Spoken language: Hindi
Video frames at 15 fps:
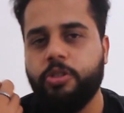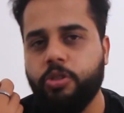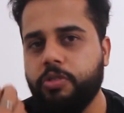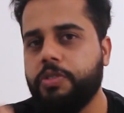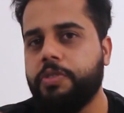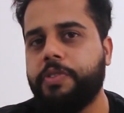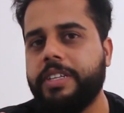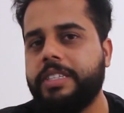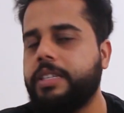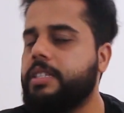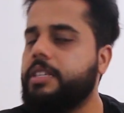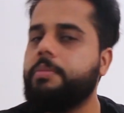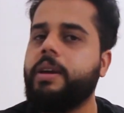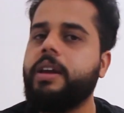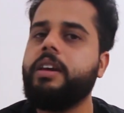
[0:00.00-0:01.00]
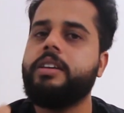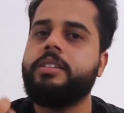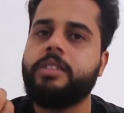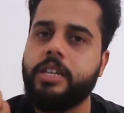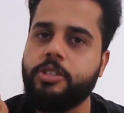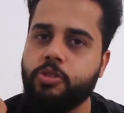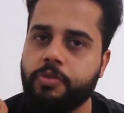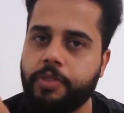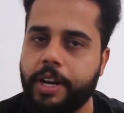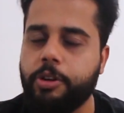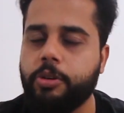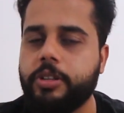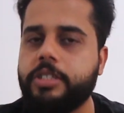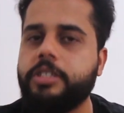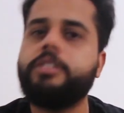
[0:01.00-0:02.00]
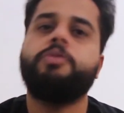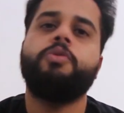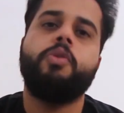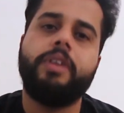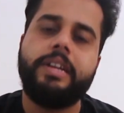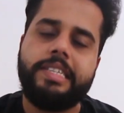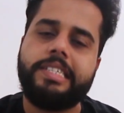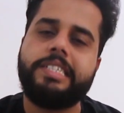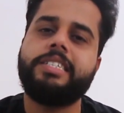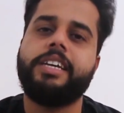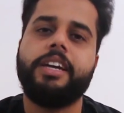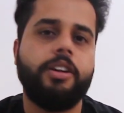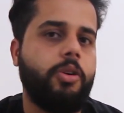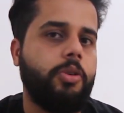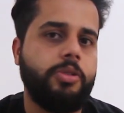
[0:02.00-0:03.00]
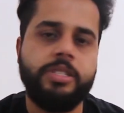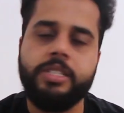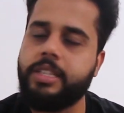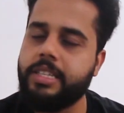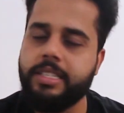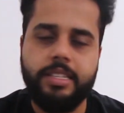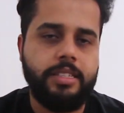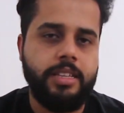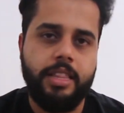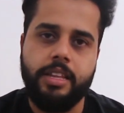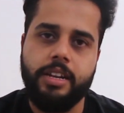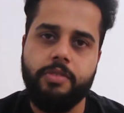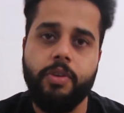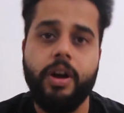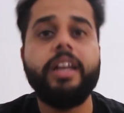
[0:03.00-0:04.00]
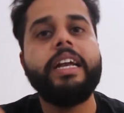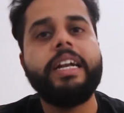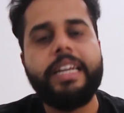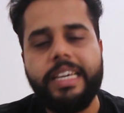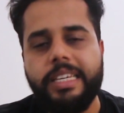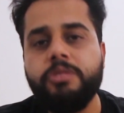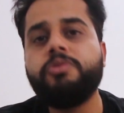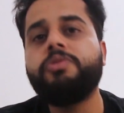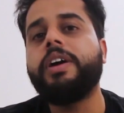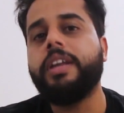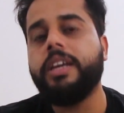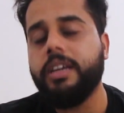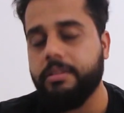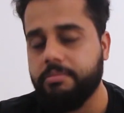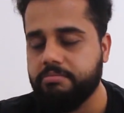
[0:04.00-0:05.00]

250 सीसी में इसका जो वेट होना चाहिए था वो 160 का राउंड होना चाहिए इससे ज़्यादा नहीं 180 इज़ वेरी